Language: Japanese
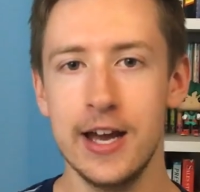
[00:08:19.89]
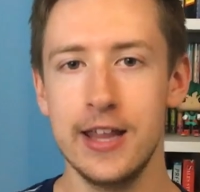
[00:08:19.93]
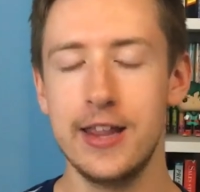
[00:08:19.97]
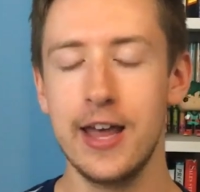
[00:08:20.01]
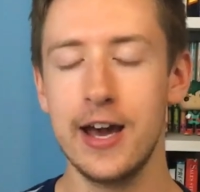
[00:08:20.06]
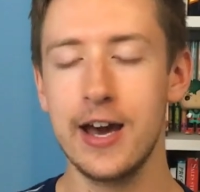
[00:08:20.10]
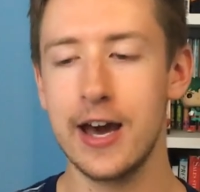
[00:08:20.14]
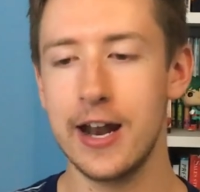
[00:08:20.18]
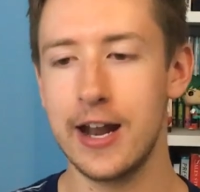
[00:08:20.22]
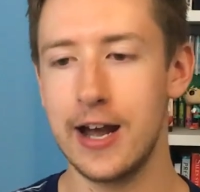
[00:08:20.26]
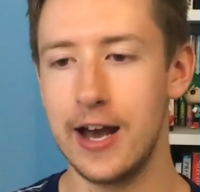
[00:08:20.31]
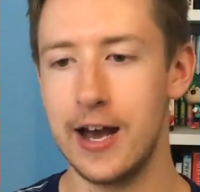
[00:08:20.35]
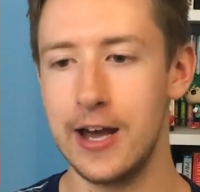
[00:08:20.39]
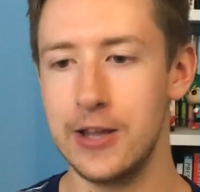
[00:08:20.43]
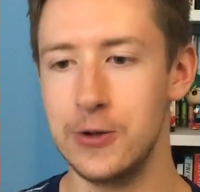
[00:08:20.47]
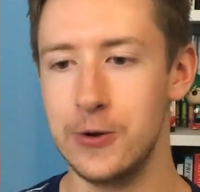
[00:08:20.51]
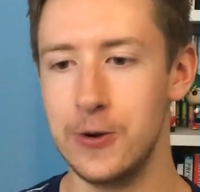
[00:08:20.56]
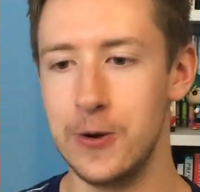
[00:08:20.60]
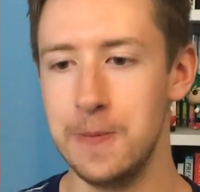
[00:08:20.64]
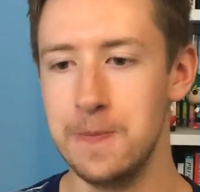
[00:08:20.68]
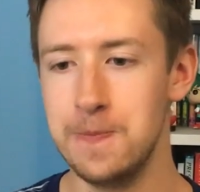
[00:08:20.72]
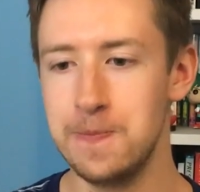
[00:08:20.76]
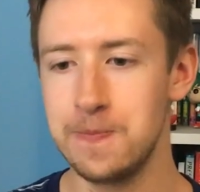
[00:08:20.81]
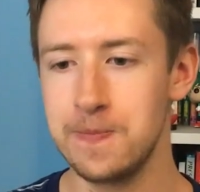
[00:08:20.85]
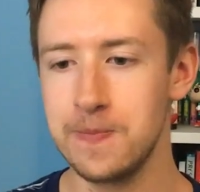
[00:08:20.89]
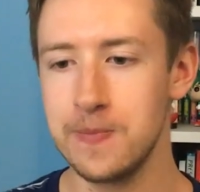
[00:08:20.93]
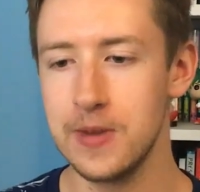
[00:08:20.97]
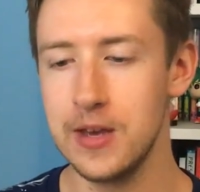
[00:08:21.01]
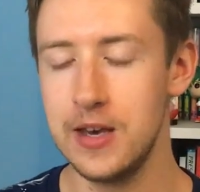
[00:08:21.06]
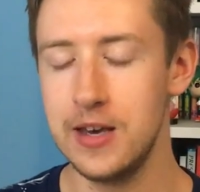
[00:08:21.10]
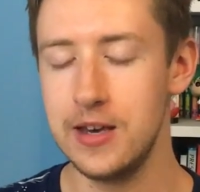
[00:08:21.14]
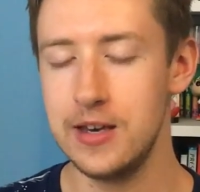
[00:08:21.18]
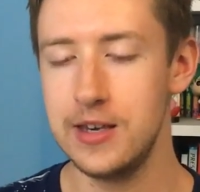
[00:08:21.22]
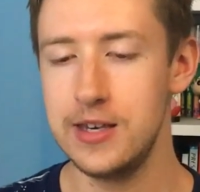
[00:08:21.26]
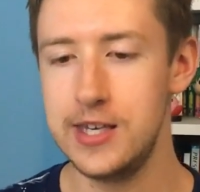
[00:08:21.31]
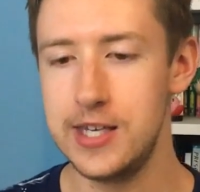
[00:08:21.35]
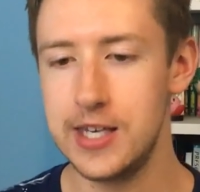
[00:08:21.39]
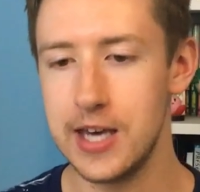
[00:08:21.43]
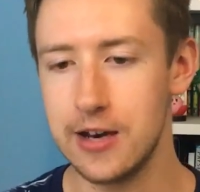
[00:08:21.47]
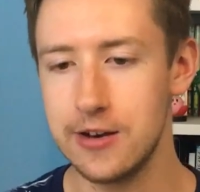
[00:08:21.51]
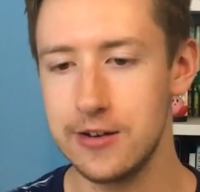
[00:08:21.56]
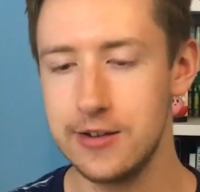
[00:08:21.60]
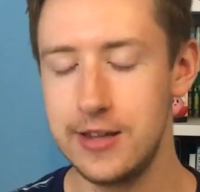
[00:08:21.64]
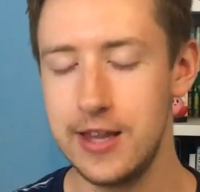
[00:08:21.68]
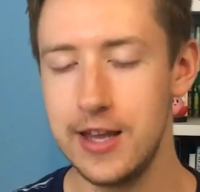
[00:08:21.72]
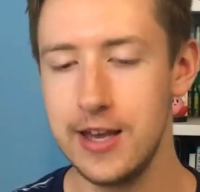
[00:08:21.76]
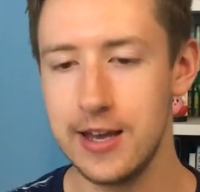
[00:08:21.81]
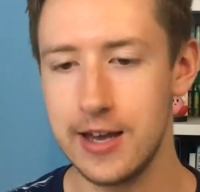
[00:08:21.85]
だから
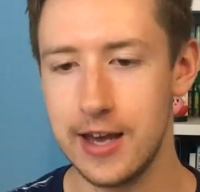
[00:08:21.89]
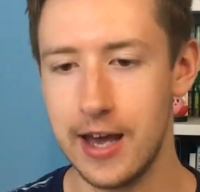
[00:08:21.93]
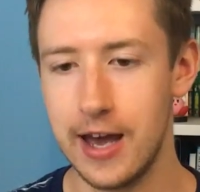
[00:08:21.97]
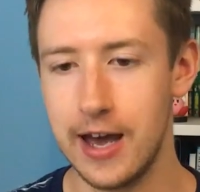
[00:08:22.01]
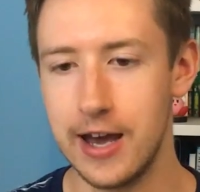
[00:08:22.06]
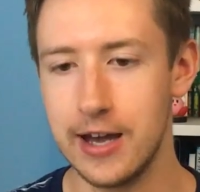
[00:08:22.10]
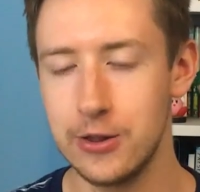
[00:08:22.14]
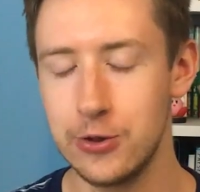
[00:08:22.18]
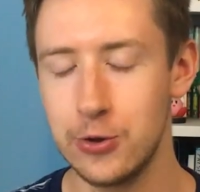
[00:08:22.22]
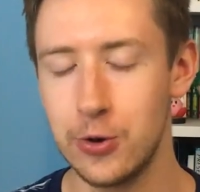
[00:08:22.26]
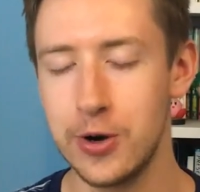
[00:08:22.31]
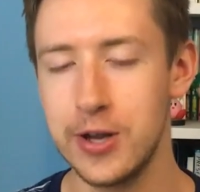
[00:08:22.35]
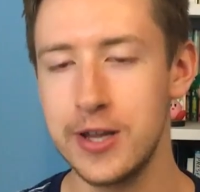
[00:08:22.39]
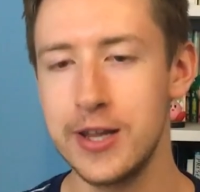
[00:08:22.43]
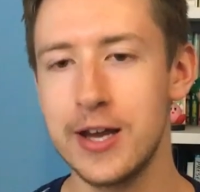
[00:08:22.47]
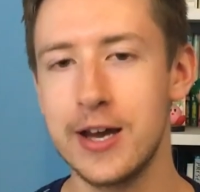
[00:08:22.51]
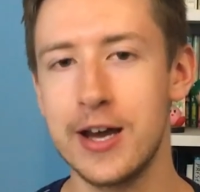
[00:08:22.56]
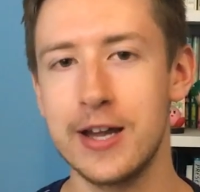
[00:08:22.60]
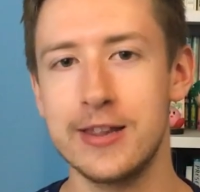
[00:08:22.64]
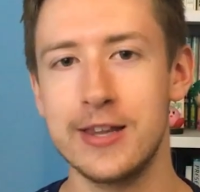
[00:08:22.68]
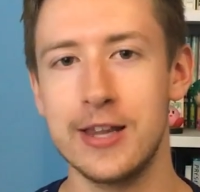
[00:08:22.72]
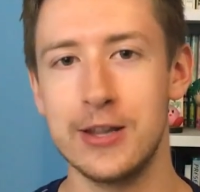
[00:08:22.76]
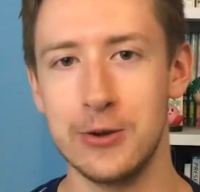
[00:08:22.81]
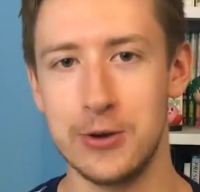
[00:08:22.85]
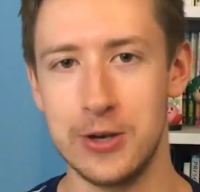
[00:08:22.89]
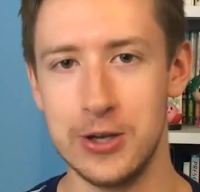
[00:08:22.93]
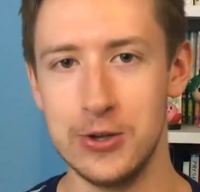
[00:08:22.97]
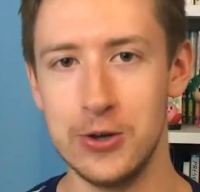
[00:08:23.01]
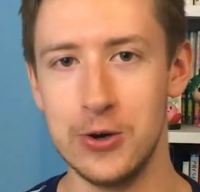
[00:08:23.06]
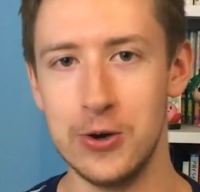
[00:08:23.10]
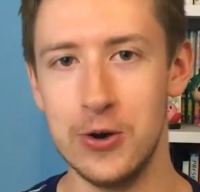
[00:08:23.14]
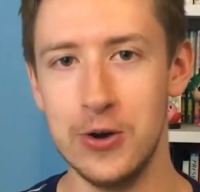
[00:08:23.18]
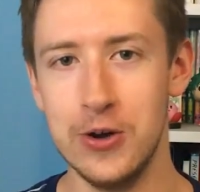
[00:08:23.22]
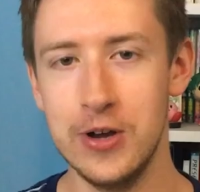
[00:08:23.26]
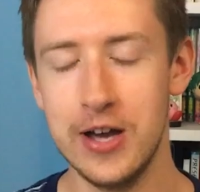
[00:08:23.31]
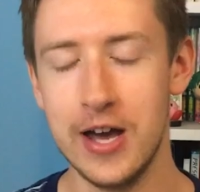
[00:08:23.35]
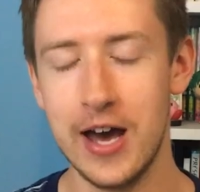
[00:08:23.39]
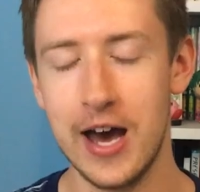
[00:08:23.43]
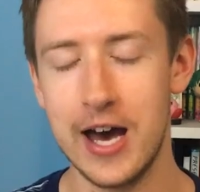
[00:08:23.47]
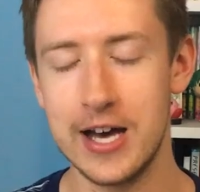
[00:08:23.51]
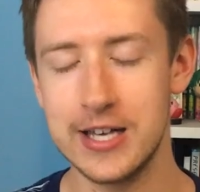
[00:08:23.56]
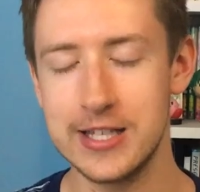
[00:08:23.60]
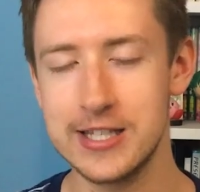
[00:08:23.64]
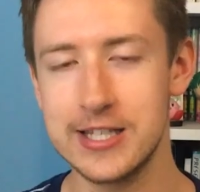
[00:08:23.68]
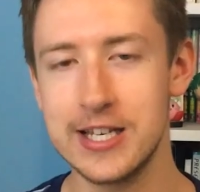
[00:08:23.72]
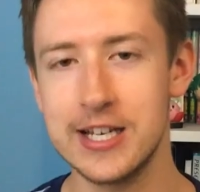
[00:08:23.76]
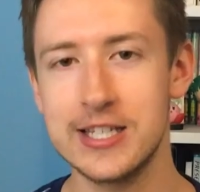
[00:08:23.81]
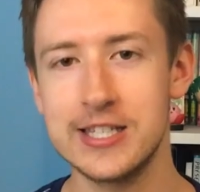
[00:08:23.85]
100点が取れなかった時の
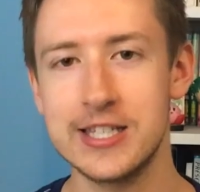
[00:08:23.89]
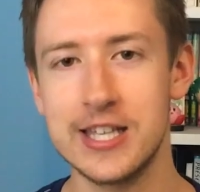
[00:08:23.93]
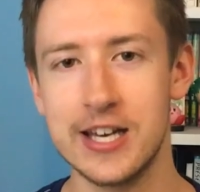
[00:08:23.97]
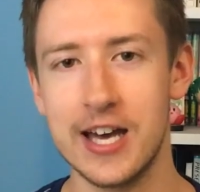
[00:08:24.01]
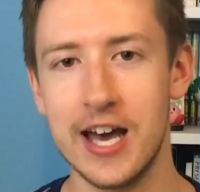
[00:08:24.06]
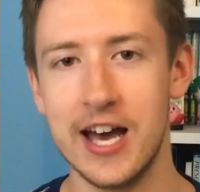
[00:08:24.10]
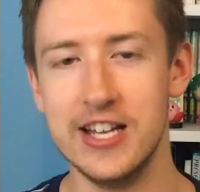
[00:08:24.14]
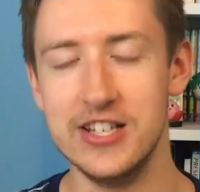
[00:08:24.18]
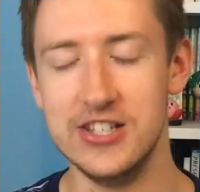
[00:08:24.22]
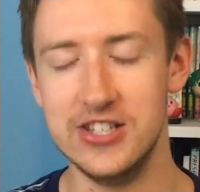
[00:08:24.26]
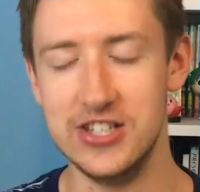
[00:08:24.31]
恥ずかしさが